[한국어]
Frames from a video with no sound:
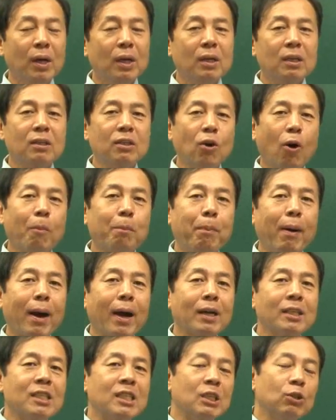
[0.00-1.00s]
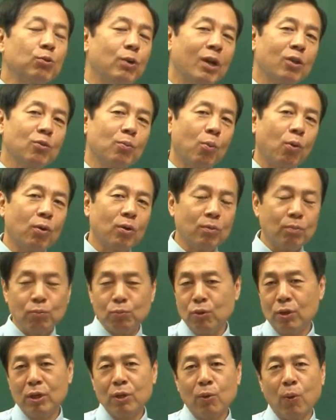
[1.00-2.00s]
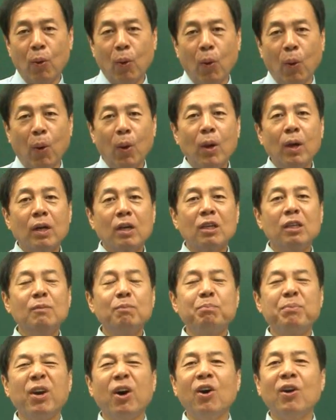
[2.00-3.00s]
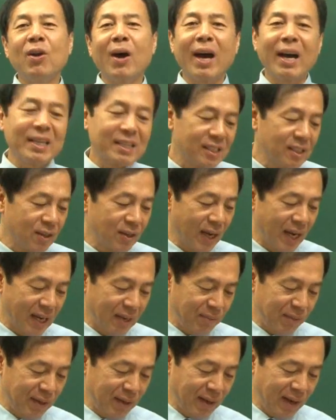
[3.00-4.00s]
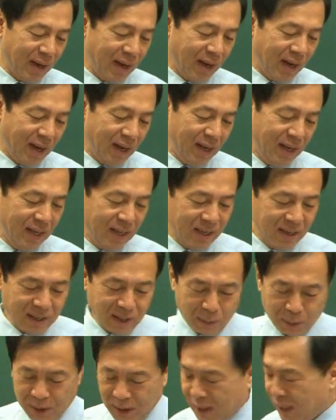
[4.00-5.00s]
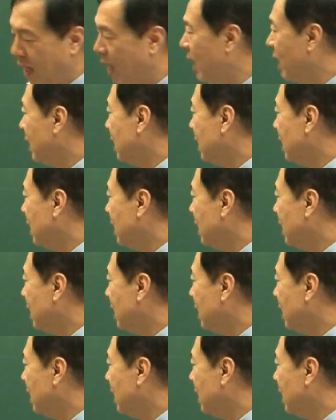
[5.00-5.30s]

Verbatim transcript: 그 여파가 지구에도 몰리고 큰 변화가 있을 거 아닙니까 그러다 보니까